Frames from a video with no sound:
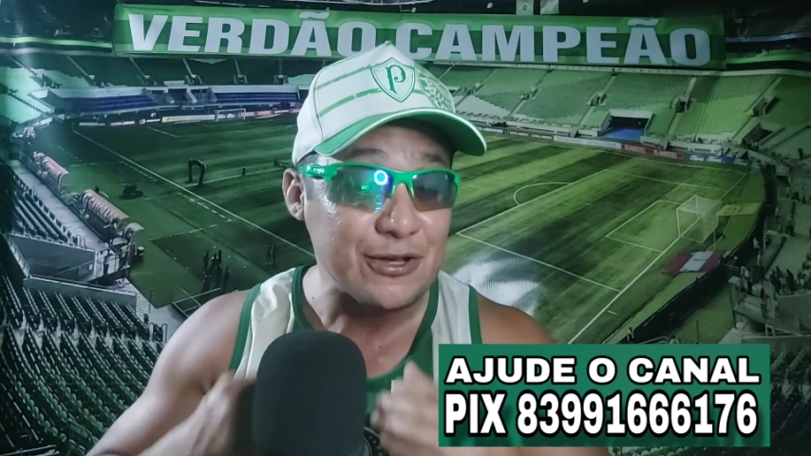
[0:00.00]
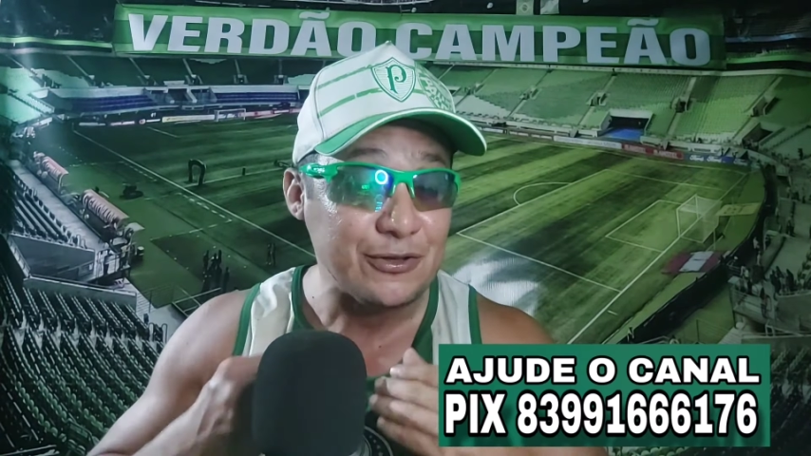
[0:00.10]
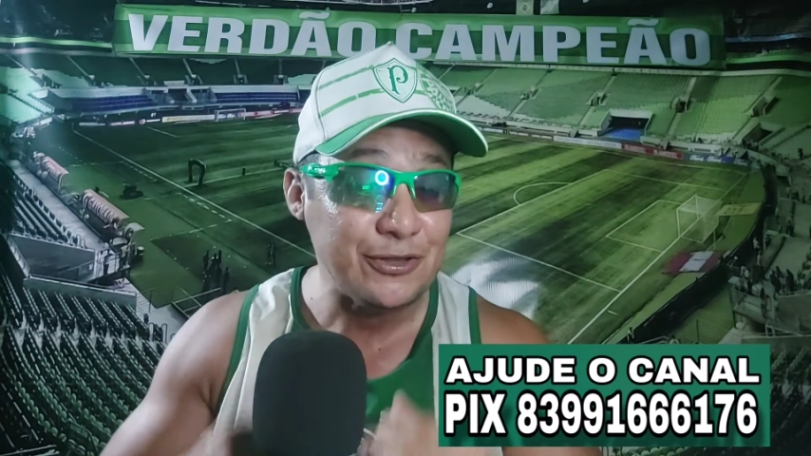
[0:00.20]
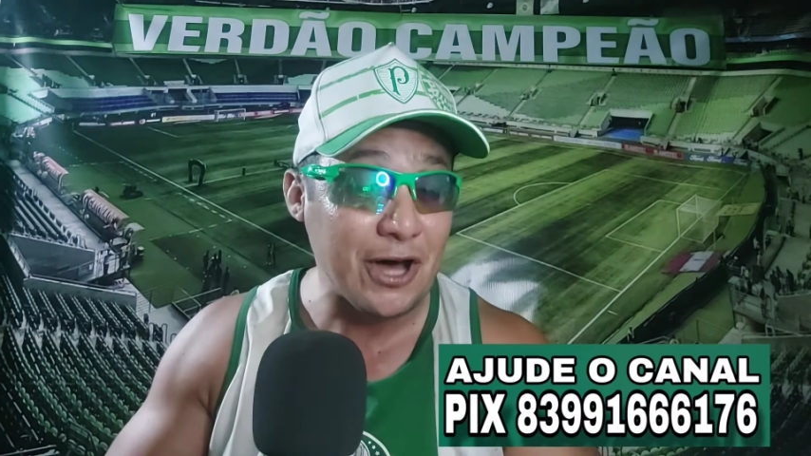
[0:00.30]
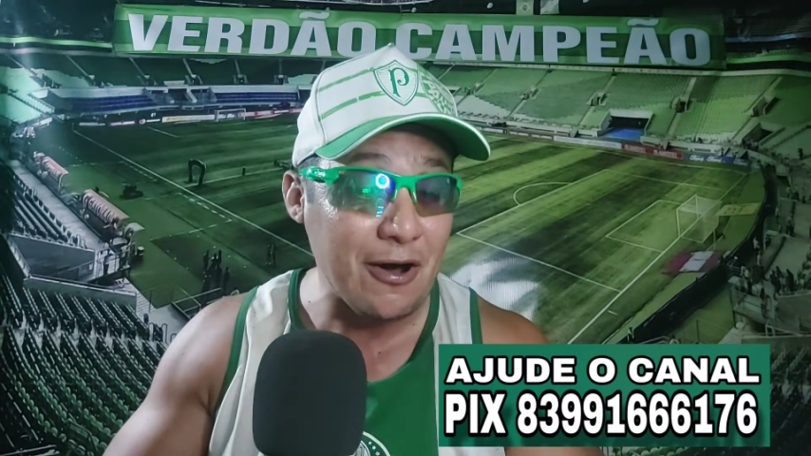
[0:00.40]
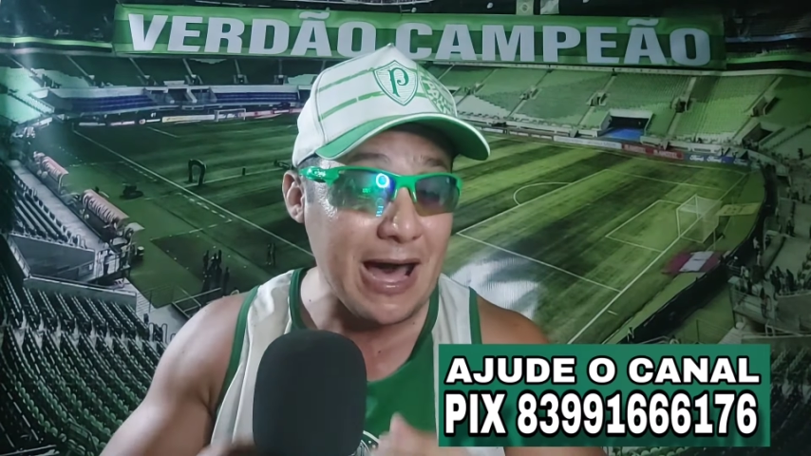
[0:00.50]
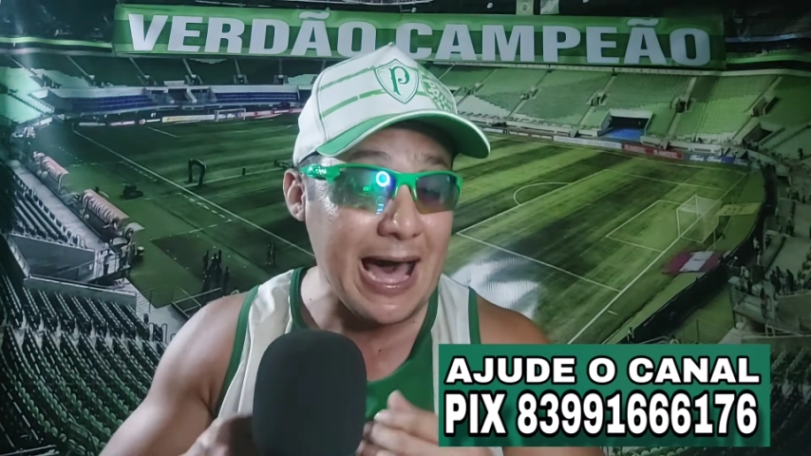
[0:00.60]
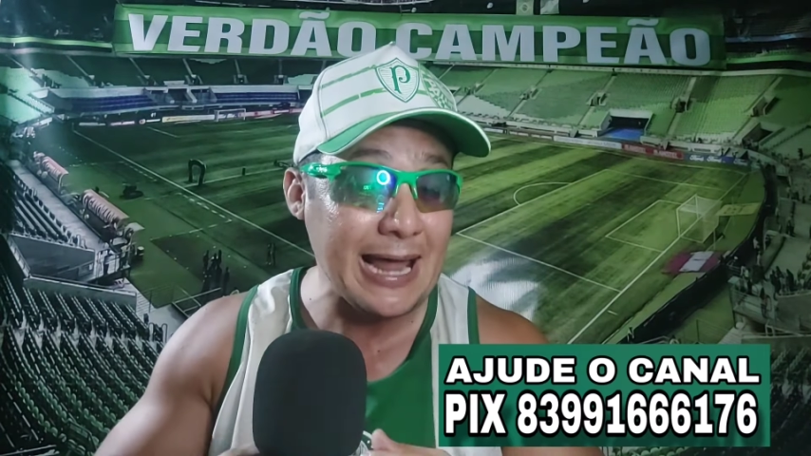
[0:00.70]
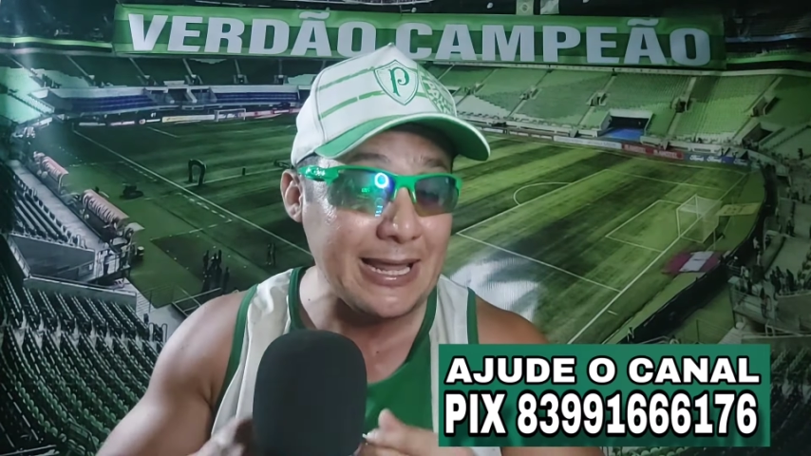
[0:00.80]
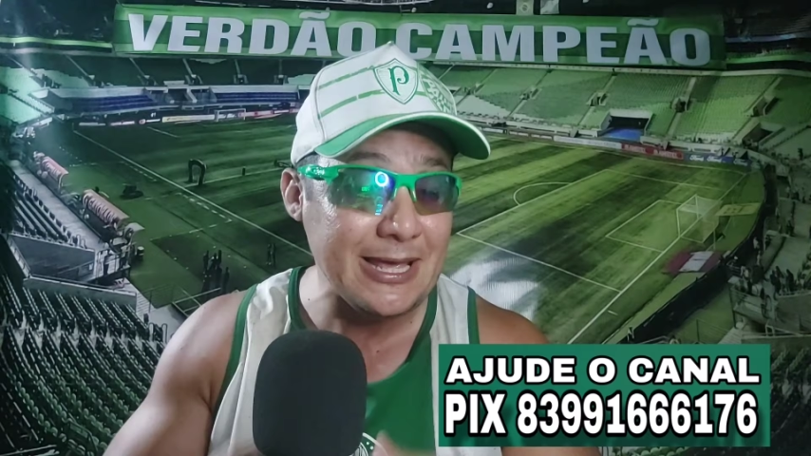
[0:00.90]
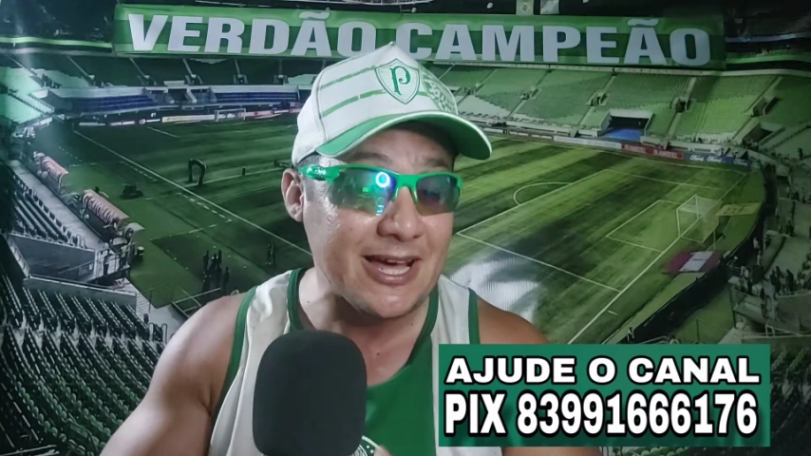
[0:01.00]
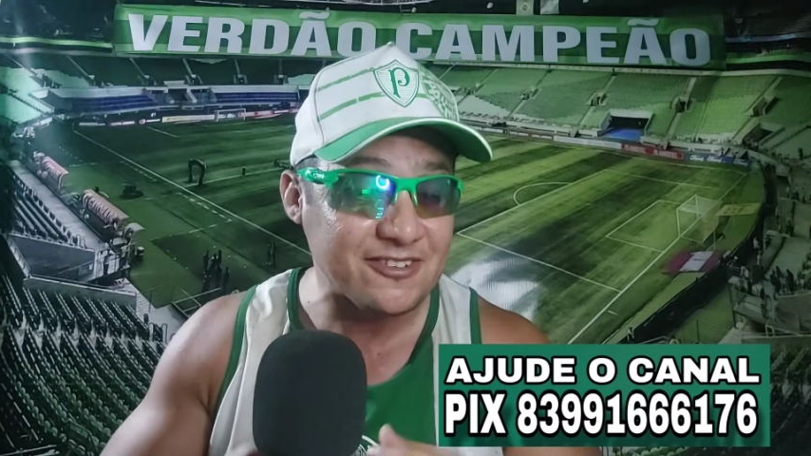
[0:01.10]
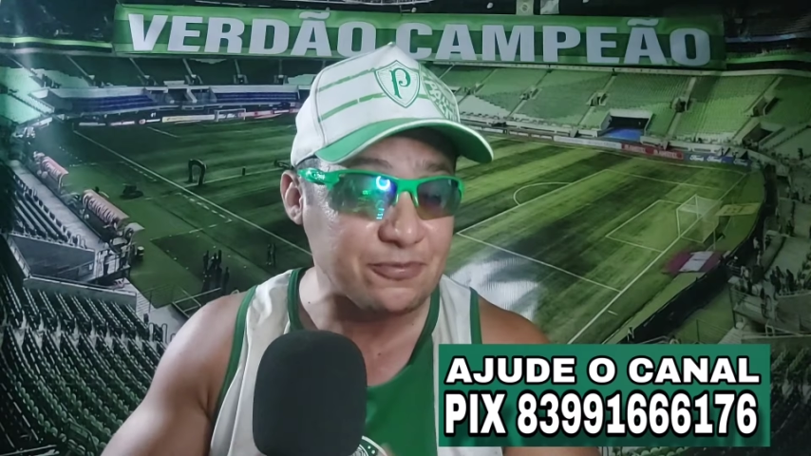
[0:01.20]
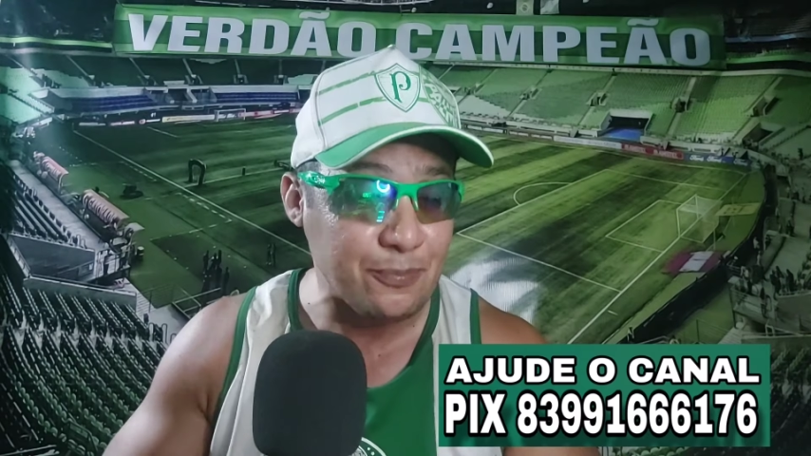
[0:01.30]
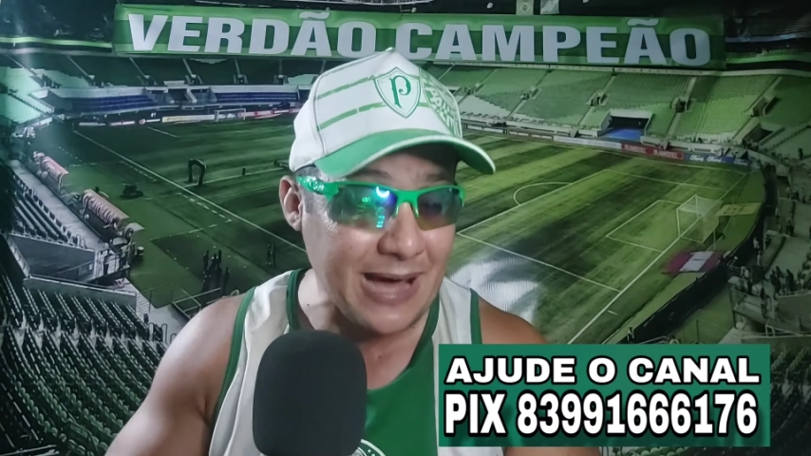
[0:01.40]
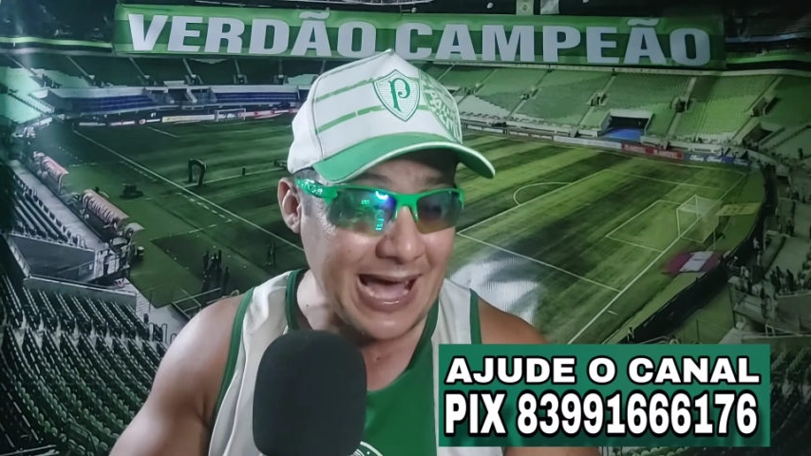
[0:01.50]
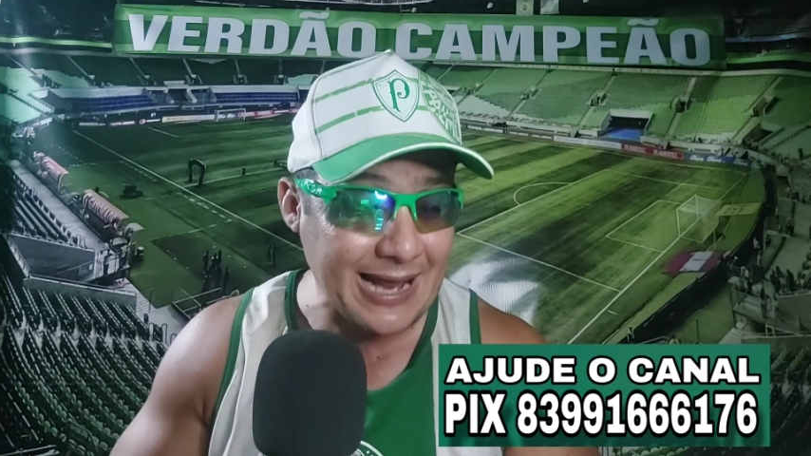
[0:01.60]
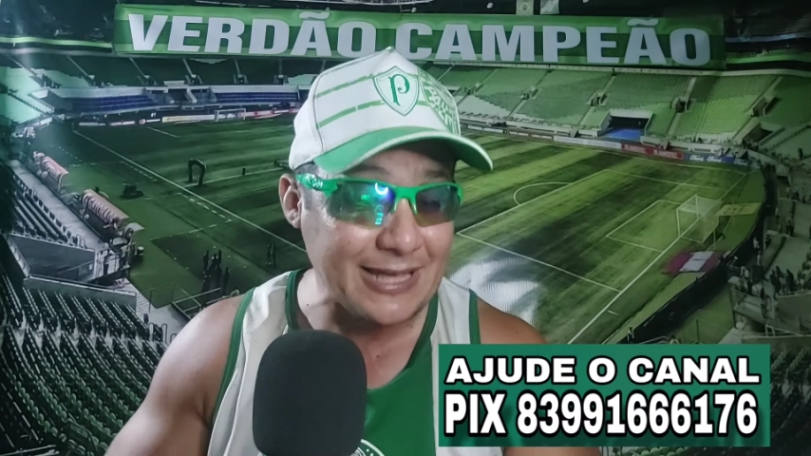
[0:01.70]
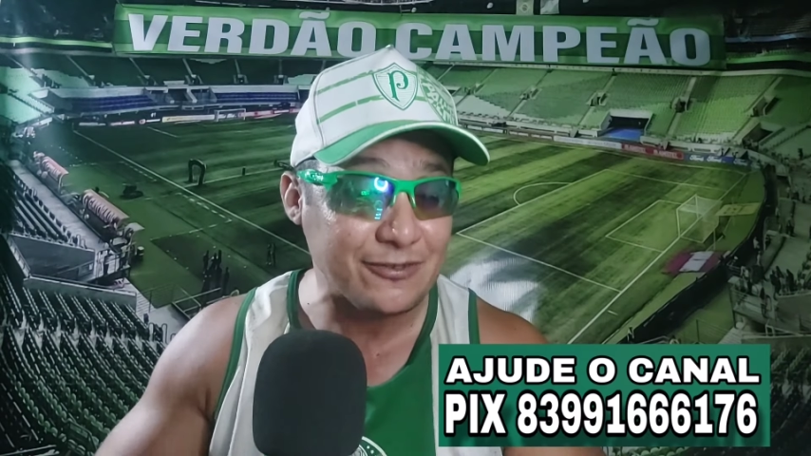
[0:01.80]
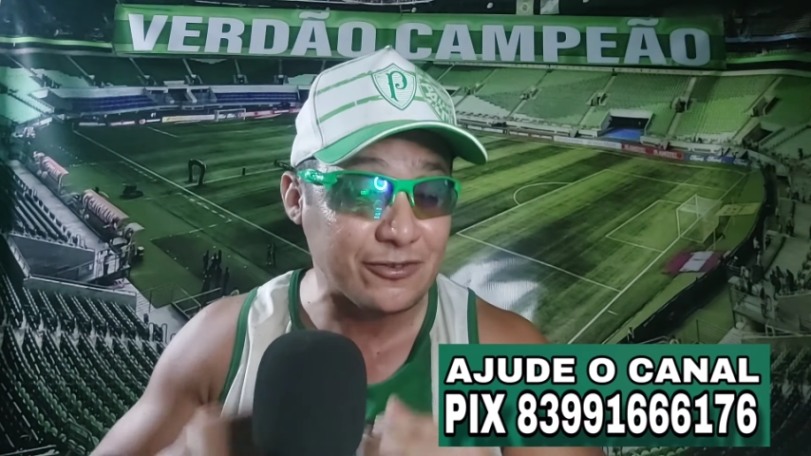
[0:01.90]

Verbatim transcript: no Allianz Parque.